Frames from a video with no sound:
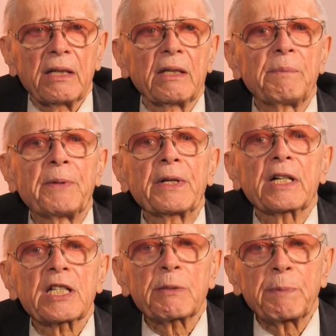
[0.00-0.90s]
э,
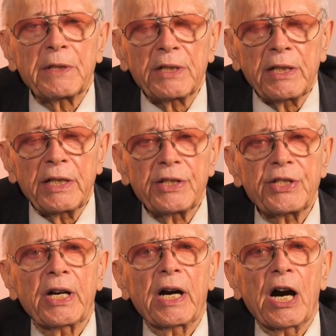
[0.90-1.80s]

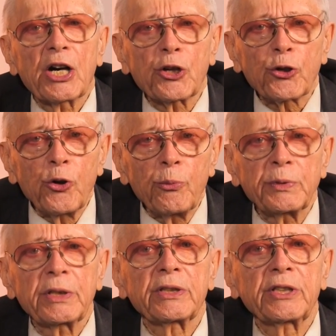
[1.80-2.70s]
перераспределение
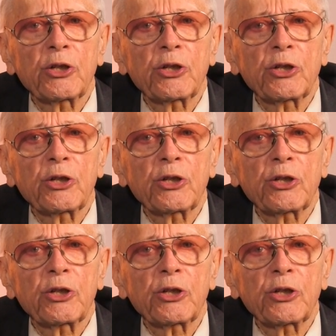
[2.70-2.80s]
огромных